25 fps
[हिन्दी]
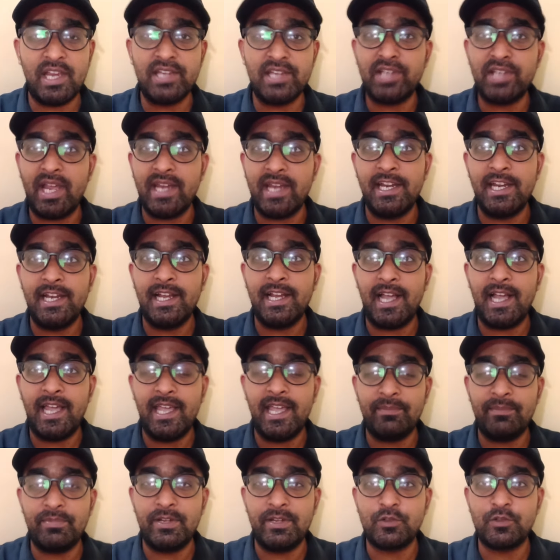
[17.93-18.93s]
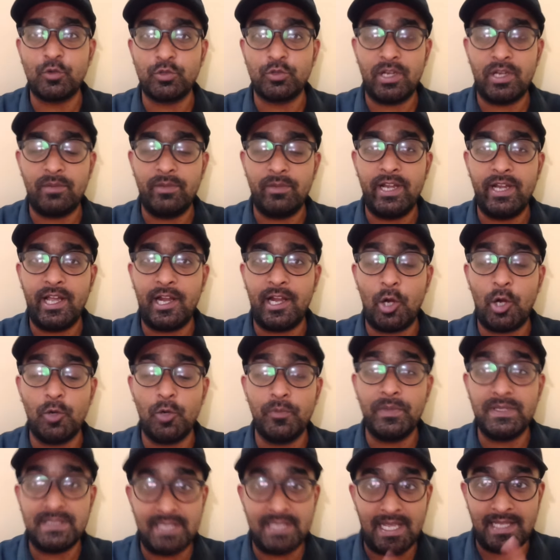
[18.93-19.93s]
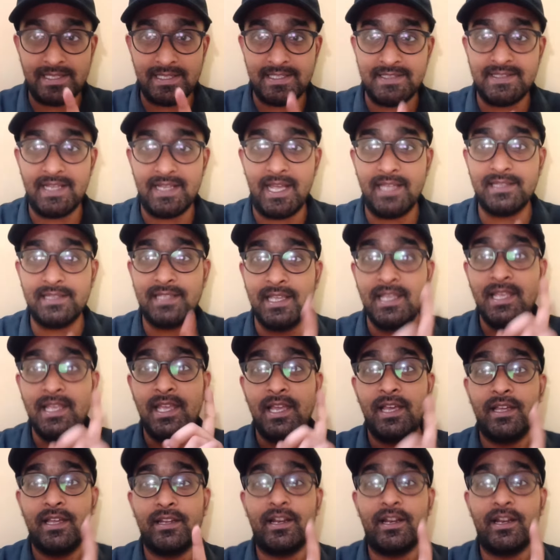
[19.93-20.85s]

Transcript: जय शाह ने लिखा है अपने सोशल मीडिया अकाउंट पे साथ ही साथ